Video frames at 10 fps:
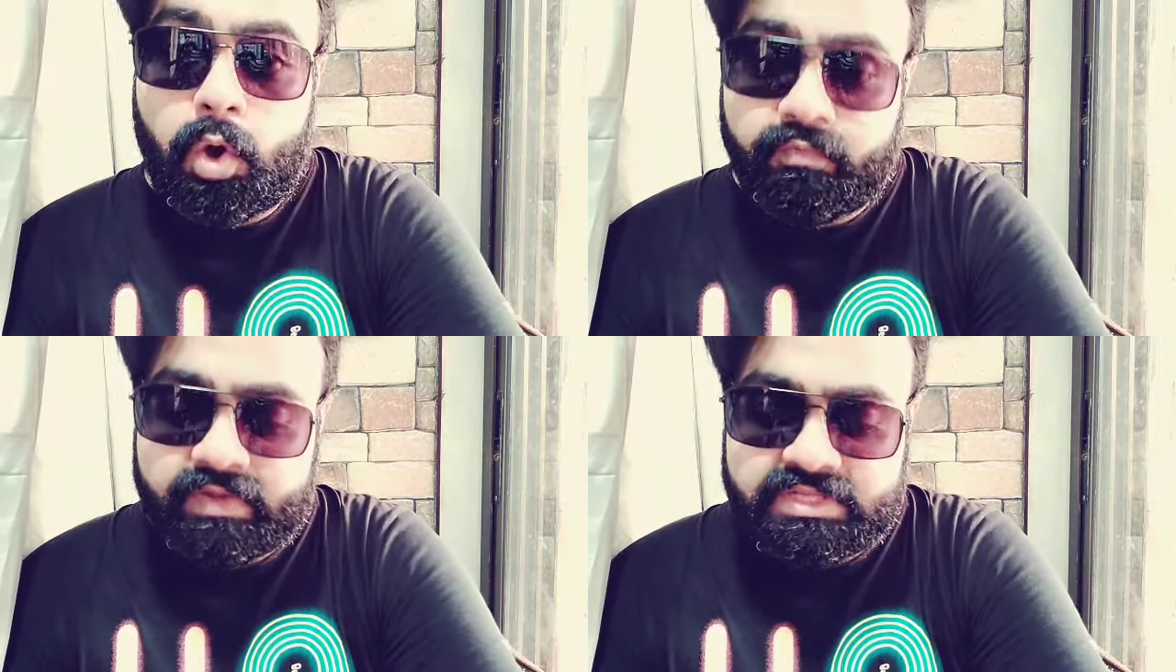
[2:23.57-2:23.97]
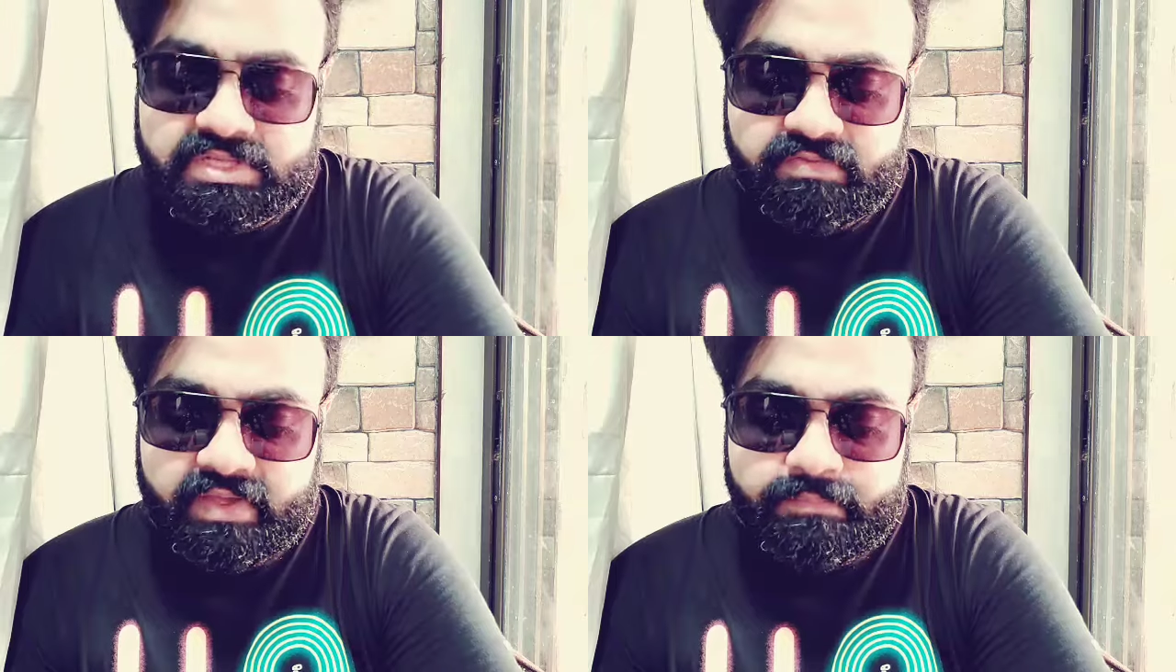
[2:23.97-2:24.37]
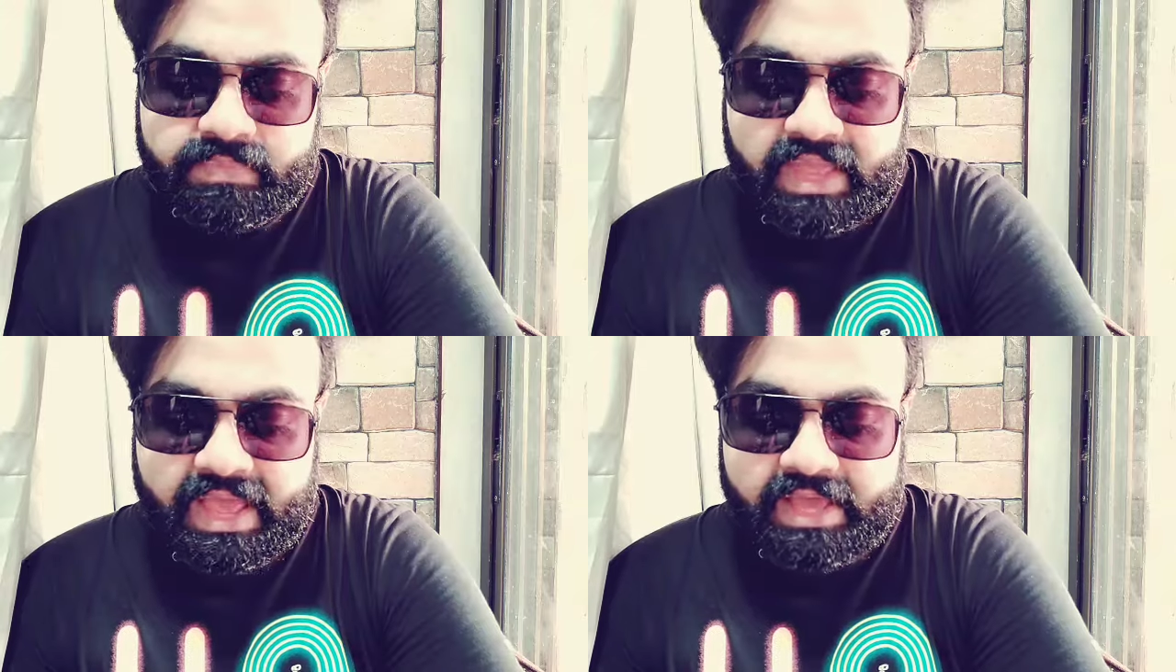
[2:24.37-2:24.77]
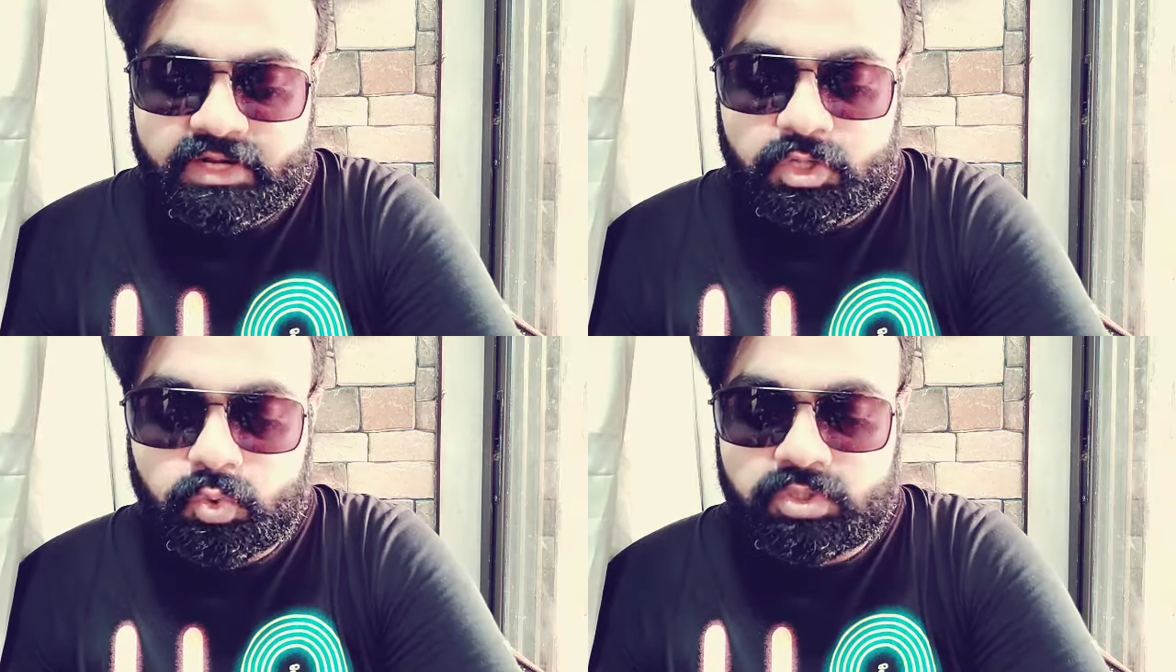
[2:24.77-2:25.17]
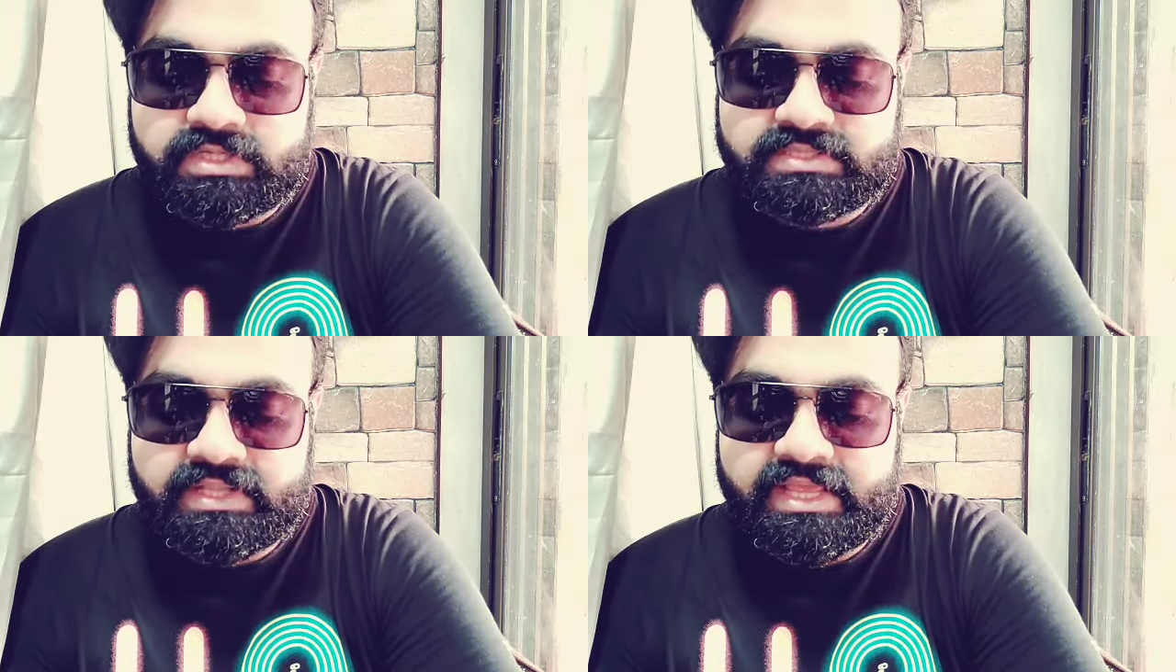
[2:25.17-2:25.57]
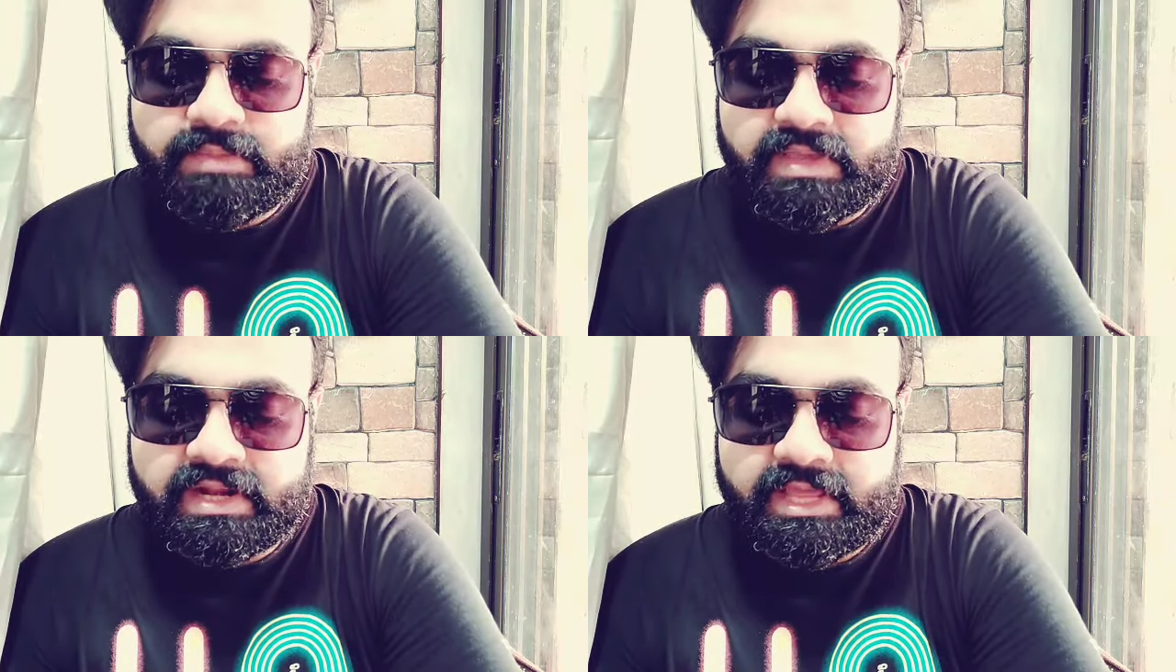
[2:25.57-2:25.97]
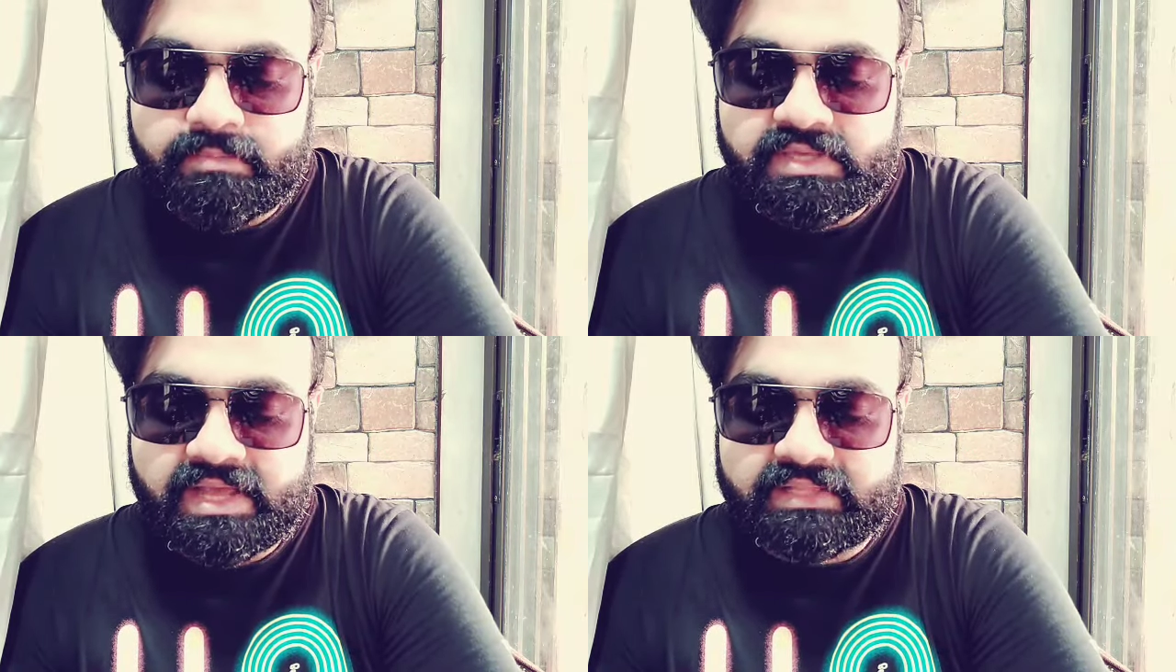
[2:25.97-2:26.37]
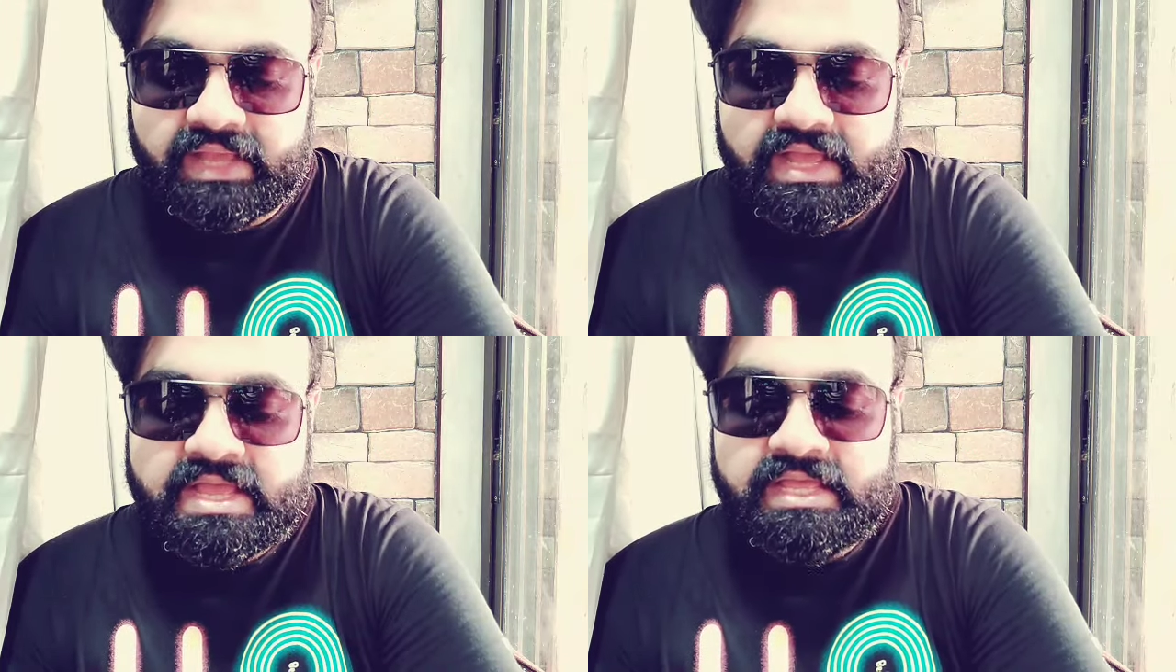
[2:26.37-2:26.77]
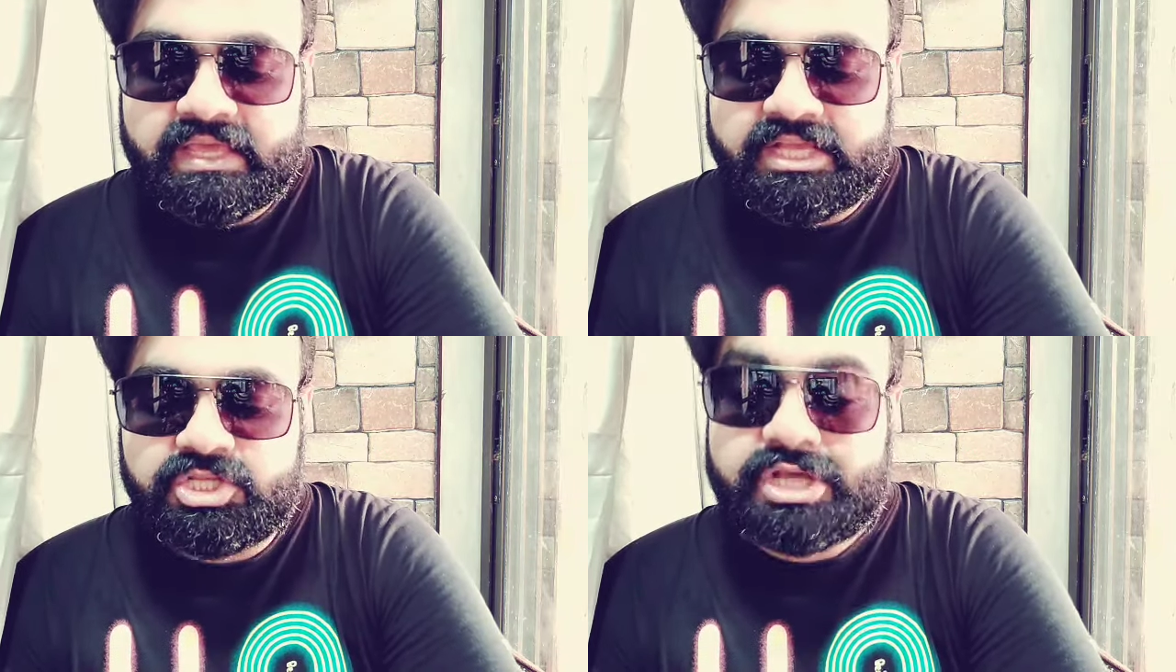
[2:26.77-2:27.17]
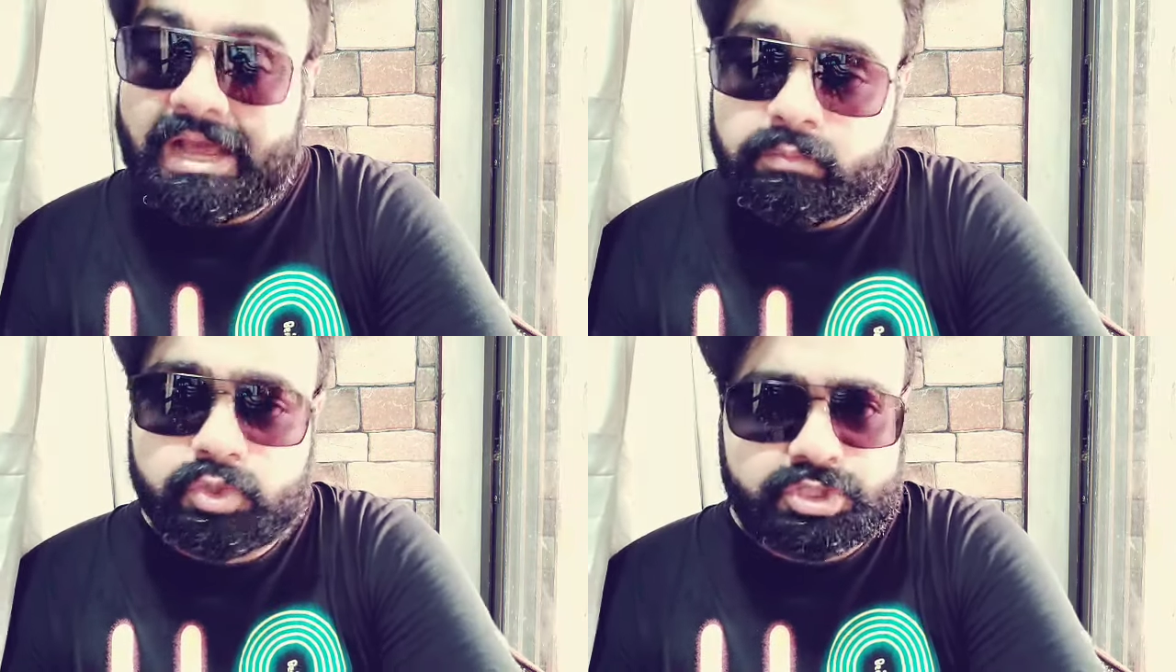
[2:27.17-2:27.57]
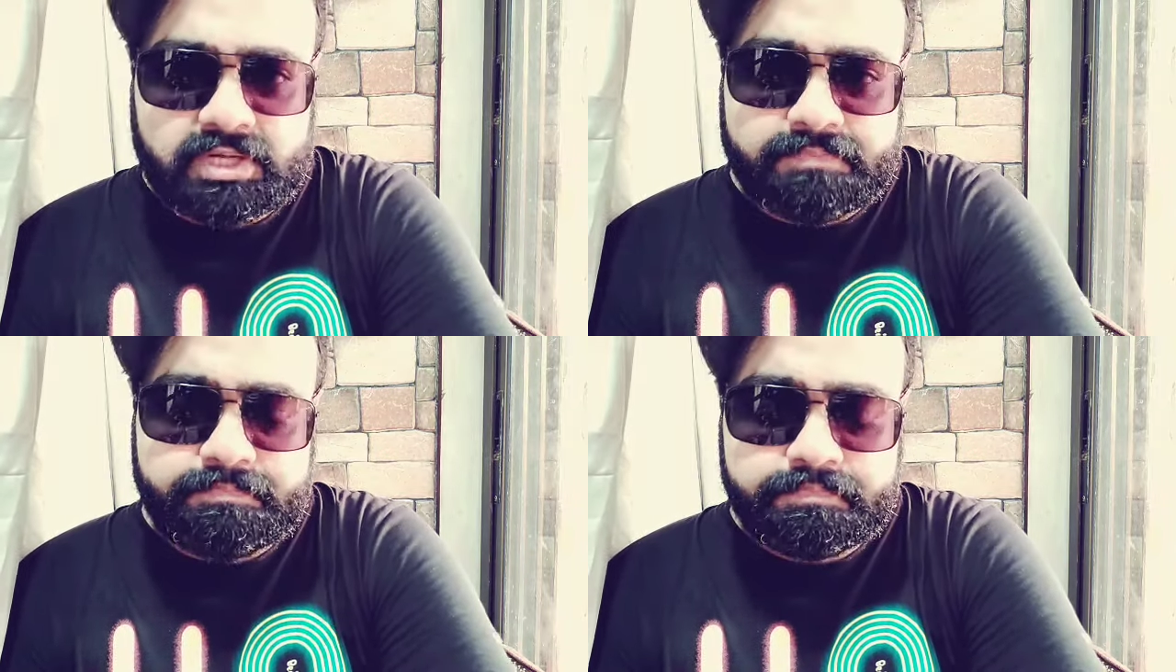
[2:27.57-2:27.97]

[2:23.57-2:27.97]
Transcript: ऑफेंसिव है एंड नोटिस ने ये भी क्लेम किया था कि जानबूझकर